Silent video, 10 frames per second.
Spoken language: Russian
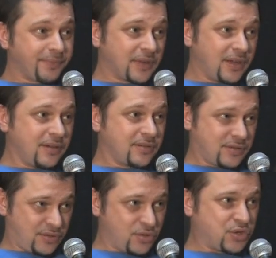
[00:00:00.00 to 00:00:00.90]
да,
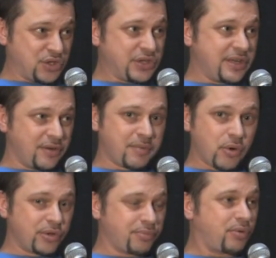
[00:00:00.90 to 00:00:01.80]
с точки зрения
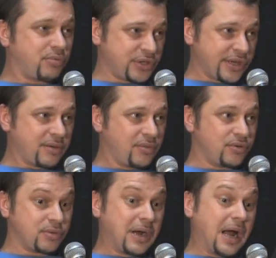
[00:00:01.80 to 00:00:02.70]
какой-то помощи таким
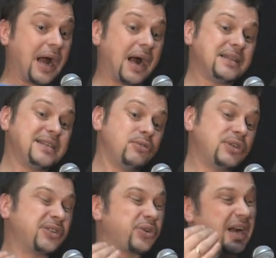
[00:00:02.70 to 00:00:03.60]
людям, а те
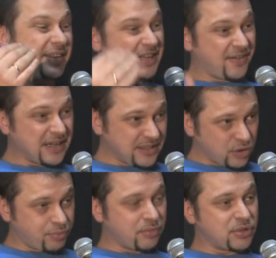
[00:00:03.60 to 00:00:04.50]
люди, которые адекватно
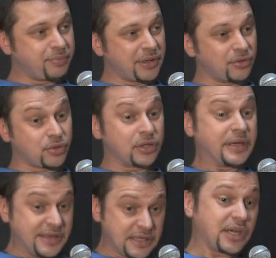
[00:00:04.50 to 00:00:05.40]
эту помощь приносят,
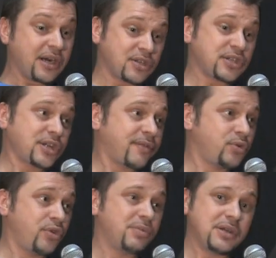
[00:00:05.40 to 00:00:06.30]
их стараются сажать в
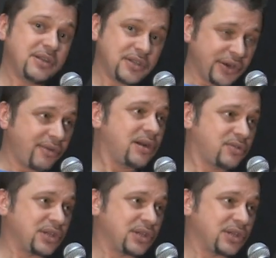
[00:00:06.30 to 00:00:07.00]
тюрьмы и закрывают